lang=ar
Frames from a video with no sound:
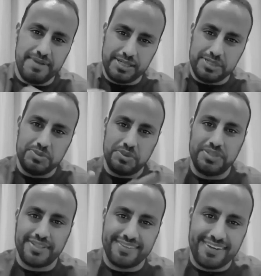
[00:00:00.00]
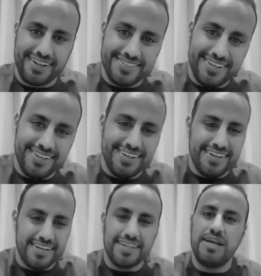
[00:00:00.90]
باقي اسبوع تنتهي الدراسه
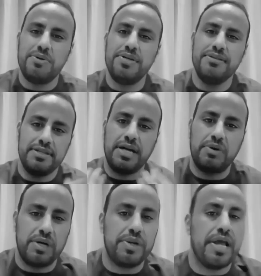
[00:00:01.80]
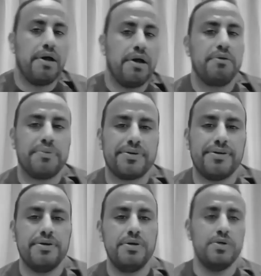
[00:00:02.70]
قالوا لي دعوه لاولياء الامور
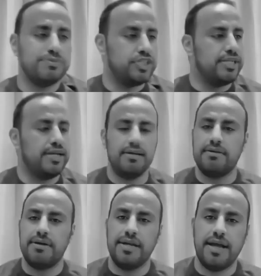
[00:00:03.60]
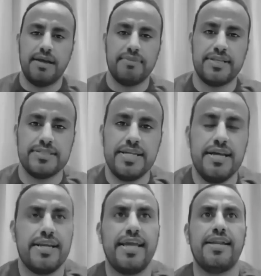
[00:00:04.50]
يوم جينا الى
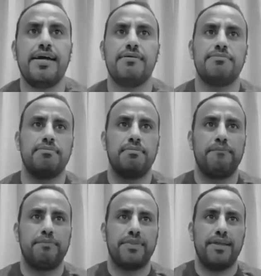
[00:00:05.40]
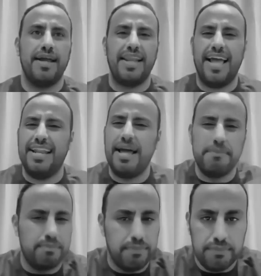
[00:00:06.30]
المدرسه لقينا
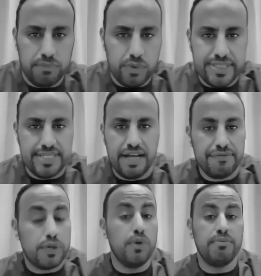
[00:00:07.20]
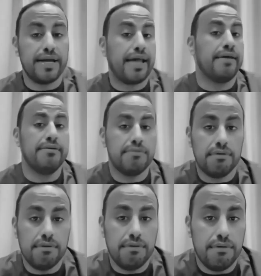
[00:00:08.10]
الاعلام موزعه في كل مكان
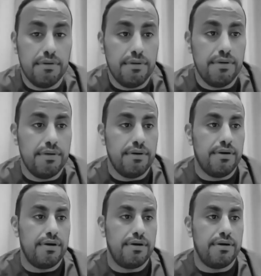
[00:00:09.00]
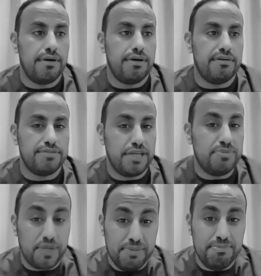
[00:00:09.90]
آه شيء
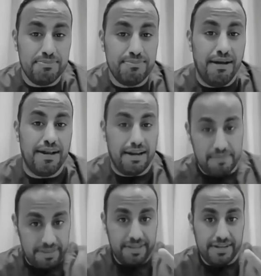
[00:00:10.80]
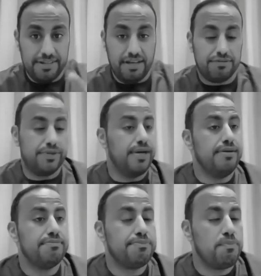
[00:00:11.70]
مريب الاعلام ذيك اللي تعرفونها